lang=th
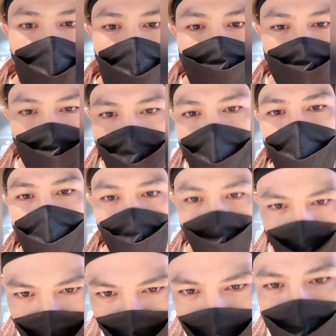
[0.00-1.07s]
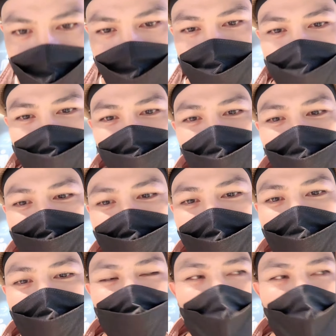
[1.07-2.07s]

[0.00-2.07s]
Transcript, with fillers: จะเล็กจะมากมีพื้นที่แน่นอน